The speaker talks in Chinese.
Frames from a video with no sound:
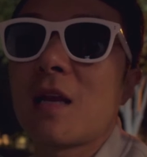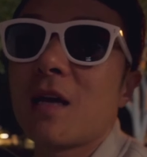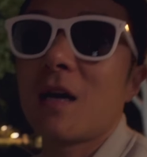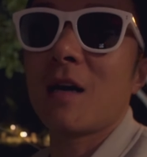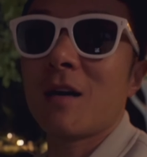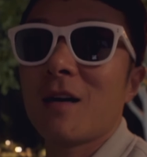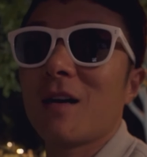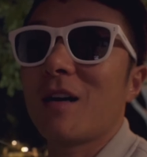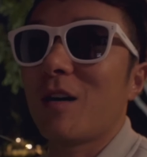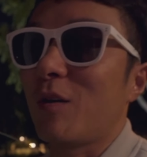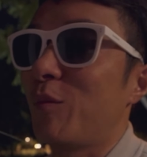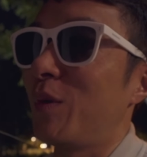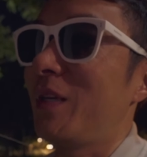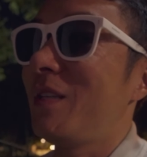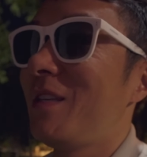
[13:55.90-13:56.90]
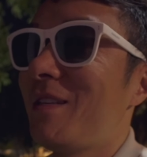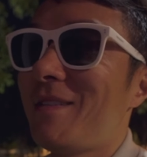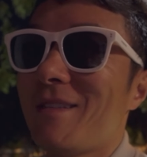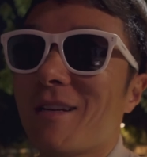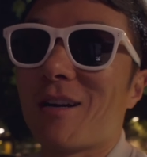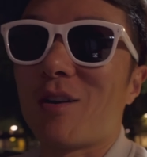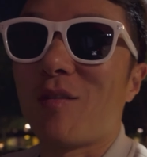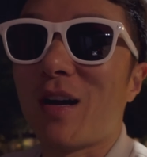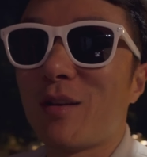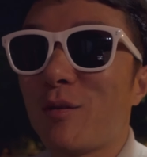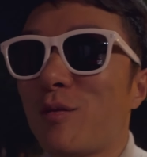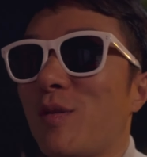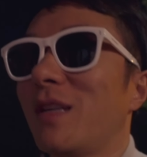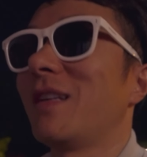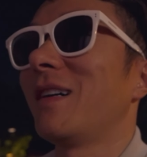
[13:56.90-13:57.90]
了，我们一进尔湾
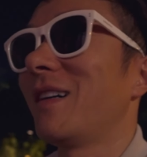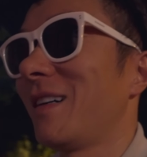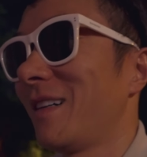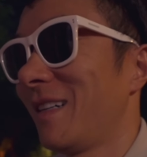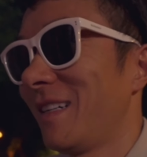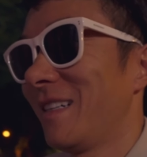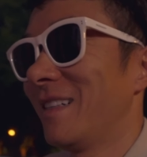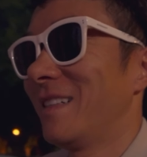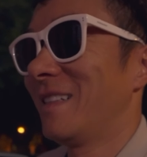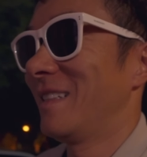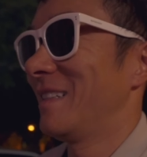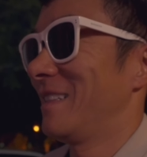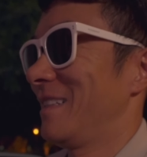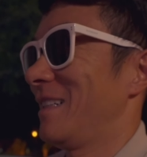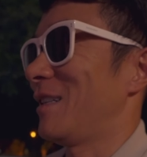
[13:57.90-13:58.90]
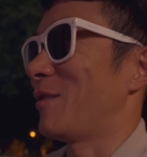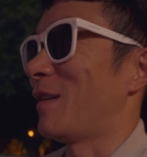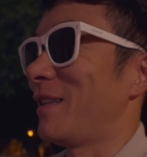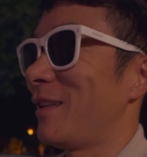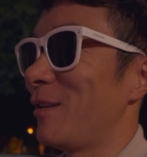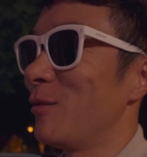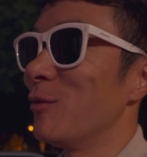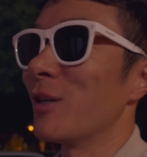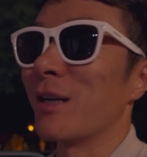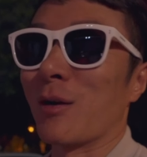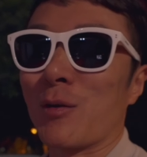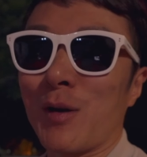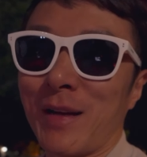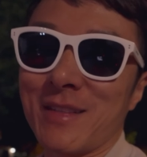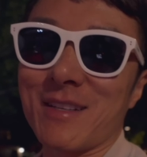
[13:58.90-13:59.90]
就觉得，尔湾的路很
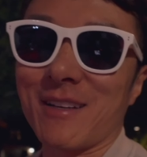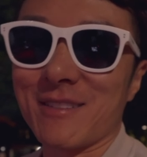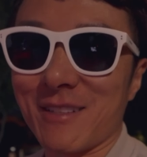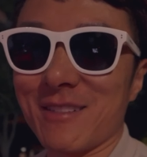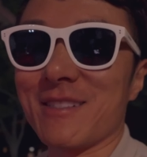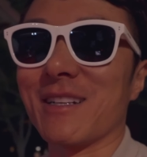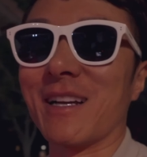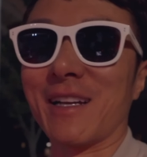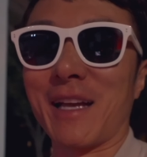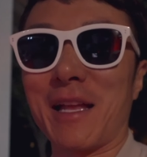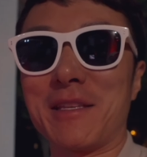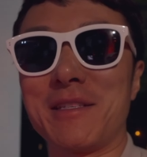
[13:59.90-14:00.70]
宽敞，城市很干